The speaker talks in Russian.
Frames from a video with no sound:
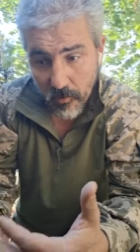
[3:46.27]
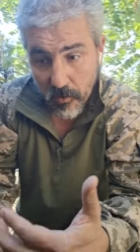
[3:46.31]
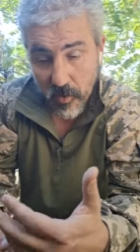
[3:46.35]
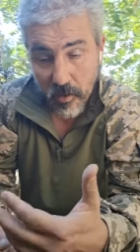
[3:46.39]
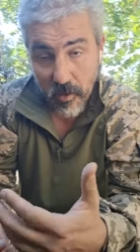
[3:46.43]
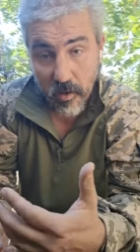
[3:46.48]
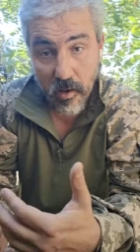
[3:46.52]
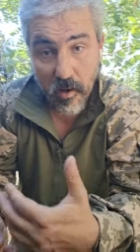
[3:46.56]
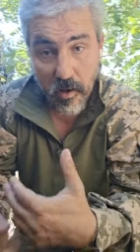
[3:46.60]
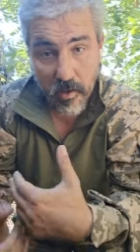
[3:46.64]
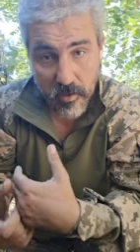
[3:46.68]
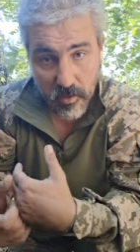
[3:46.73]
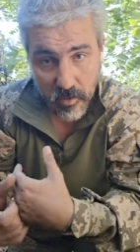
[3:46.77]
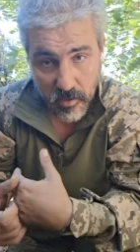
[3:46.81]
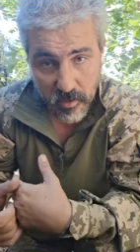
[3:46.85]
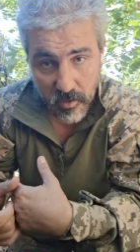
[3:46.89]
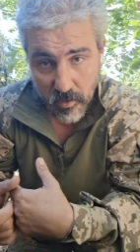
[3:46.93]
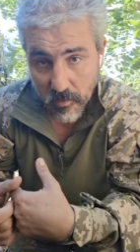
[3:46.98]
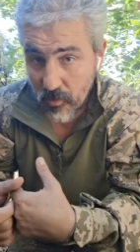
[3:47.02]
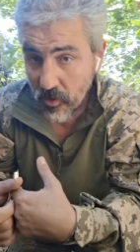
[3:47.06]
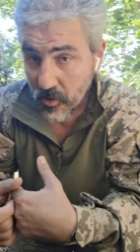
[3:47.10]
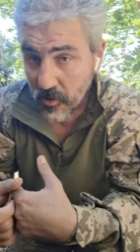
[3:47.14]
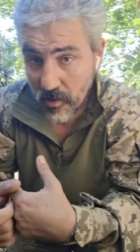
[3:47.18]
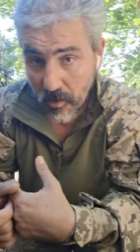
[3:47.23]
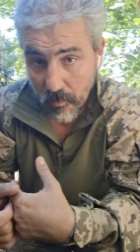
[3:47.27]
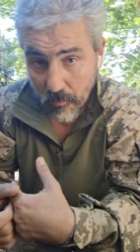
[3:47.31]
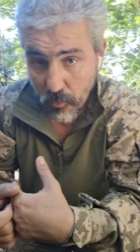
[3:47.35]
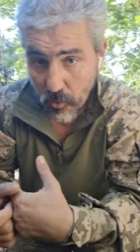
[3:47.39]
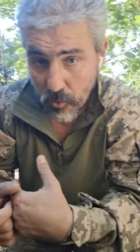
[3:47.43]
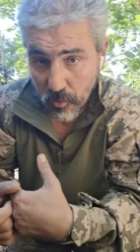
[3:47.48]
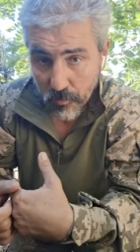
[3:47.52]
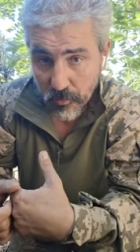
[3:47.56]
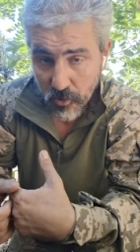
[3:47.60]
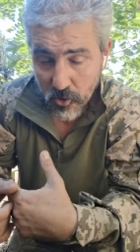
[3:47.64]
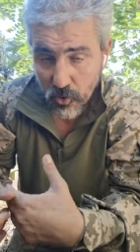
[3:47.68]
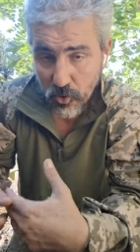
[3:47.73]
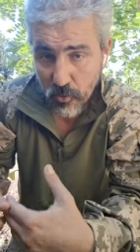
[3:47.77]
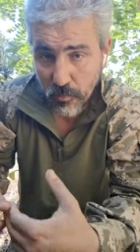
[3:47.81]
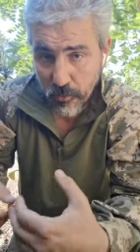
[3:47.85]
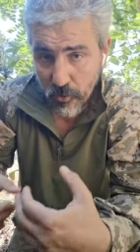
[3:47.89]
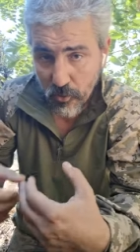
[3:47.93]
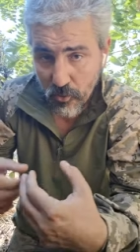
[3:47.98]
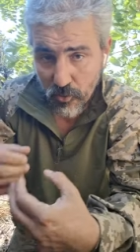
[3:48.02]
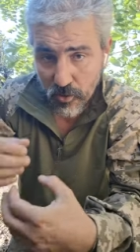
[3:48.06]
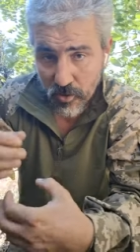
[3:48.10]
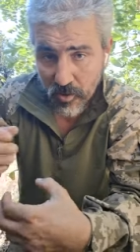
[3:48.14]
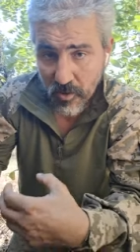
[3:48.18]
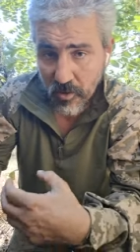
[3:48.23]
И, а если, не дай бог, мне еще
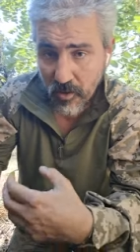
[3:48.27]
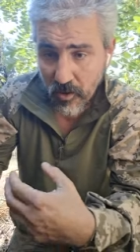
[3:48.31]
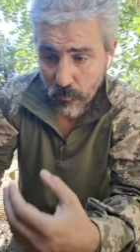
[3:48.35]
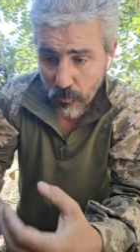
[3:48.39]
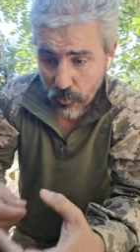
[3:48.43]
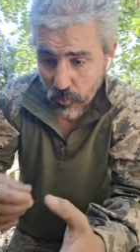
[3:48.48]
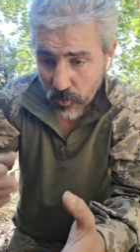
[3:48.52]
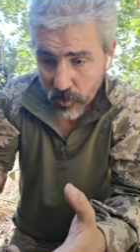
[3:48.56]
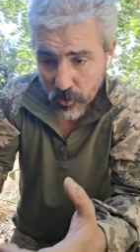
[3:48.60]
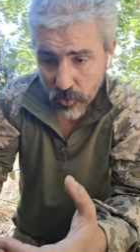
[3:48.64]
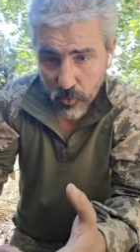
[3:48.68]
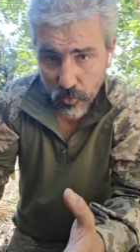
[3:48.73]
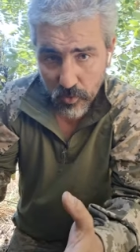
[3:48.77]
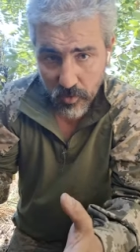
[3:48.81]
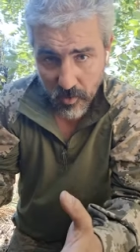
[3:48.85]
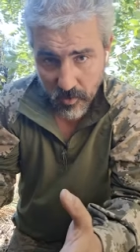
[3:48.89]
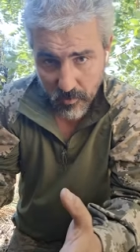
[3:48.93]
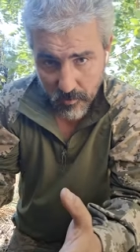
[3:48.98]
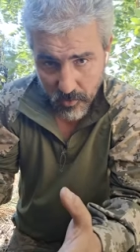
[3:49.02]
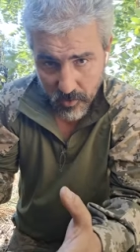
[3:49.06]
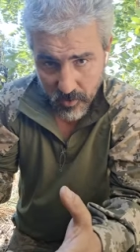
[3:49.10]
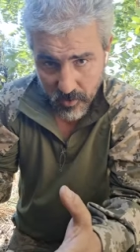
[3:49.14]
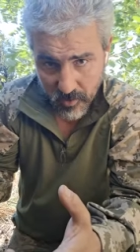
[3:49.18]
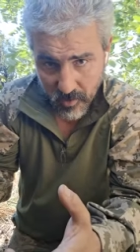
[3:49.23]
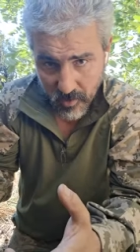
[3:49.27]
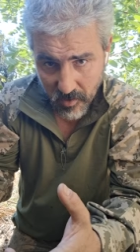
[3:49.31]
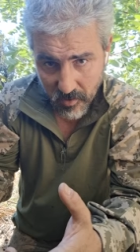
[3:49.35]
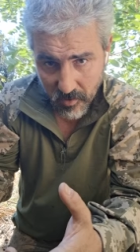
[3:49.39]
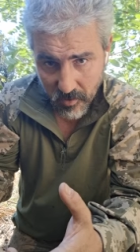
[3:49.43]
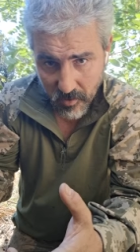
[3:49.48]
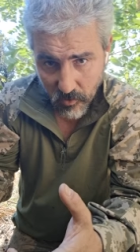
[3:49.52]
придется кому-то что-то объяснять